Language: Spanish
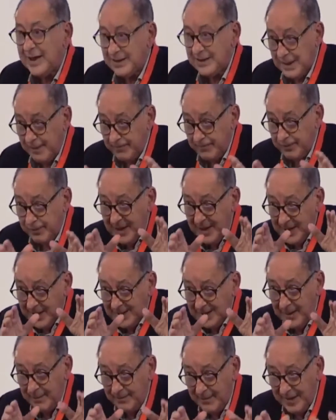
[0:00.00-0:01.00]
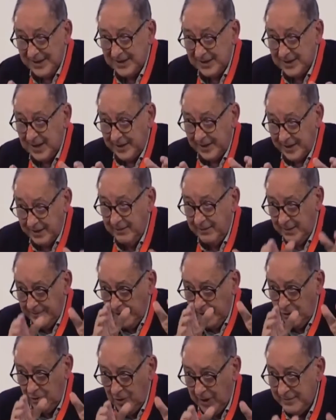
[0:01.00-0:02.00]
Consistía en poner la
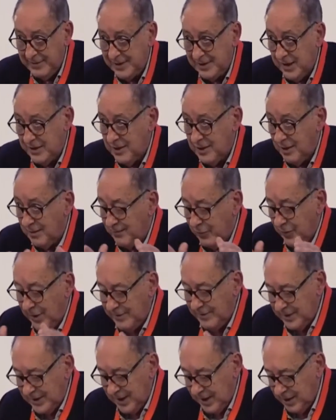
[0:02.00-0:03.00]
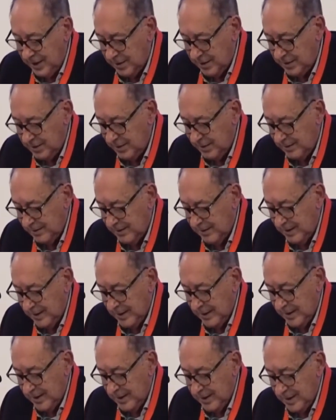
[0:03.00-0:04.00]
casa patas arriba, pero habitación
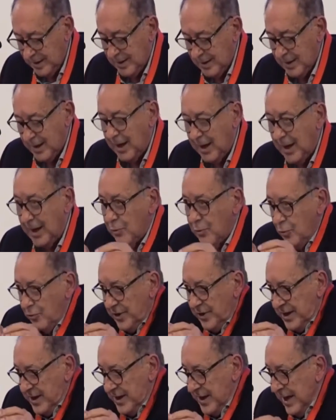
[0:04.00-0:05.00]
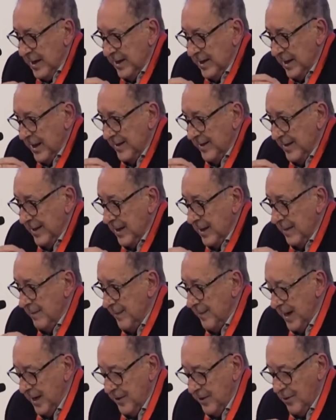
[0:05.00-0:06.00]
por habitación,
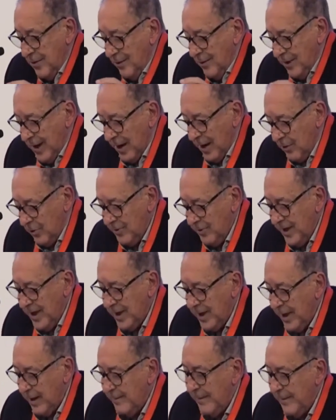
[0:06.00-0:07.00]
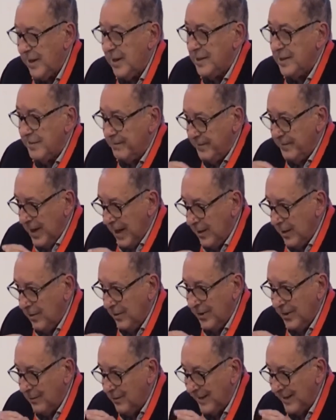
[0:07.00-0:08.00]
escudriñar cada armario o
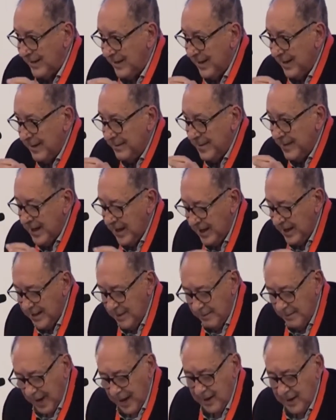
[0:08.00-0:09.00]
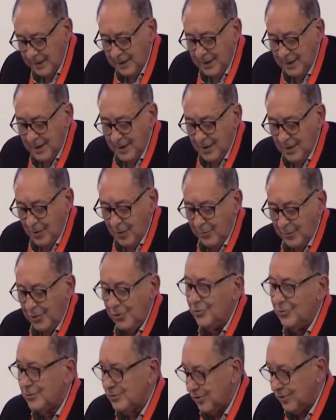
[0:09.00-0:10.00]
cajonera para limpiarlo de cualquier miga
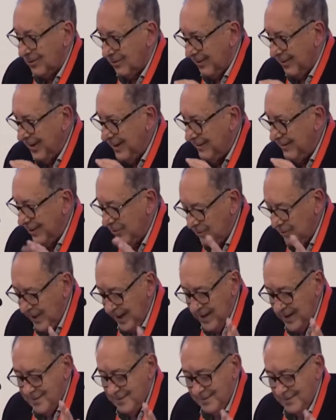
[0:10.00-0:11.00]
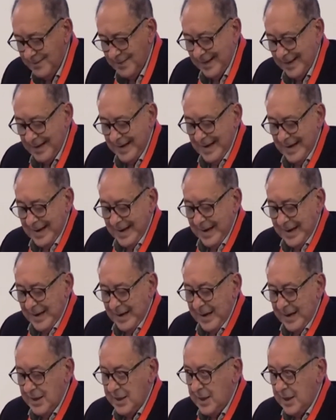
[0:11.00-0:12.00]
de pan o producto con
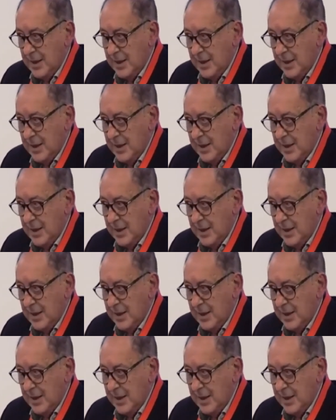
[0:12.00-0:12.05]
levadura,